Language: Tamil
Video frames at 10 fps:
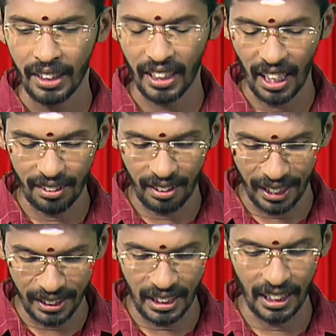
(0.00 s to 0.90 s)

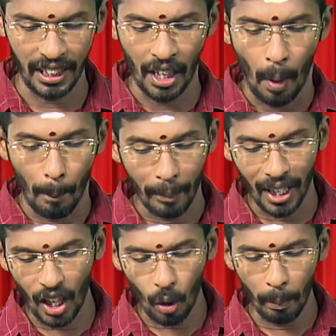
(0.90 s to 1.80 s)
நிலத்திரைஞ்சி
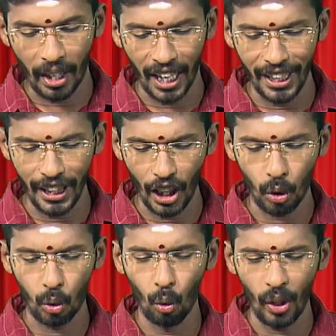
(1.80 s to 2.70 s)
மலரும் கண்ணீர்
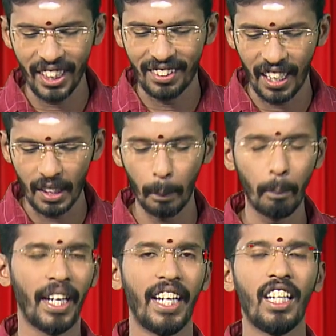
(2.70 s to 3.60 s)
துளி
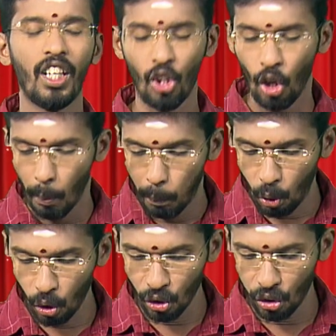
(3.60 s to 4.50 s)
ததும்ப
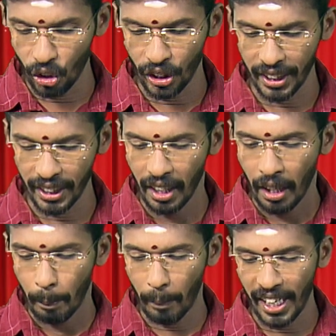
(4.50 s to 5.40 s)
புகுந்து
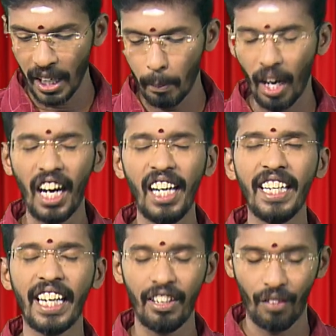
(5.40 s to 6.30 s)
மணி
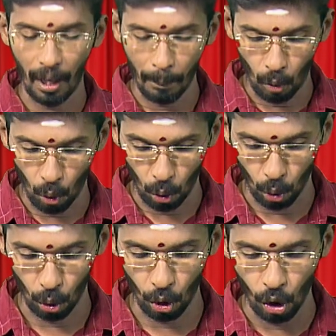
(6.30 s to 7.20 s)
மாளிகை வலம்
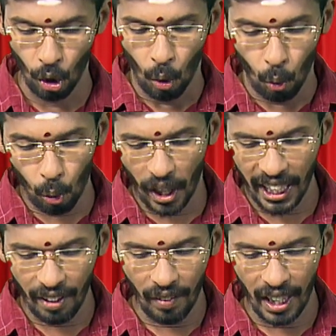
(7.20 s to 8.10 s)
கொண்டு
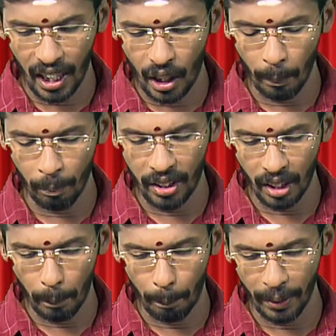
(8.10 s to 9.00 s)
உலக விளக்கும்
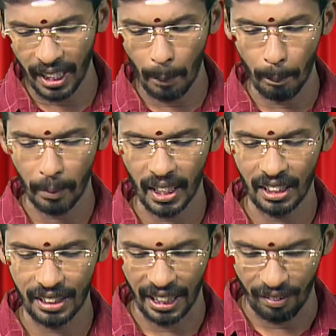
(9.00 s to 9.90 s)
திரு
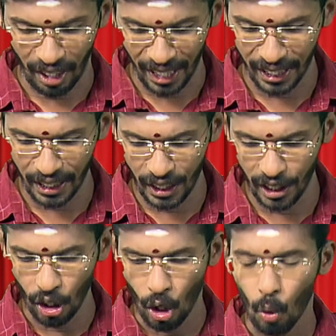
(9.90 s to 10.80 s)
பேரம்பலத்தை வணங்கி
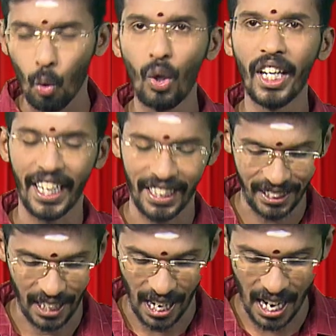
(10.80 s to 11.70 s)

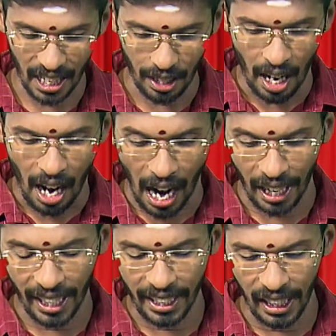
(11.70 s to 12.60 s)
உள்ளணைந்தார்
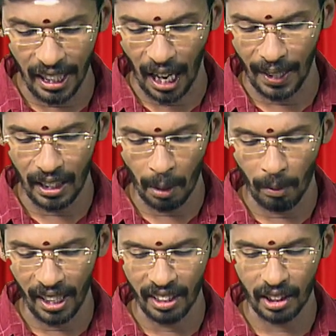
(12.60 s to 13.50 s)
அலகில்
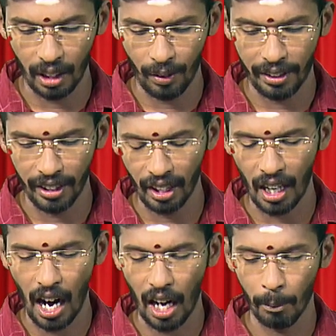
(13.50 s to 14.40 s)
அண்டம் அளித்தவர்
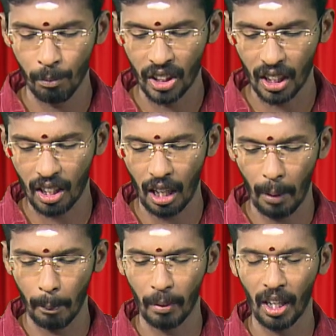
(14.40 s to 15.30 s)
நின்றாடும்
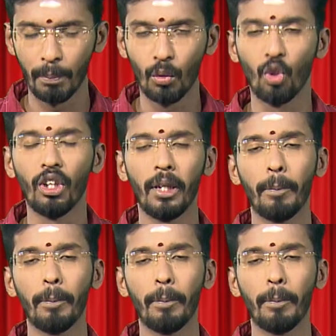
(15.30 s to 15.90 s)
சிற்றலம்பலம் முன்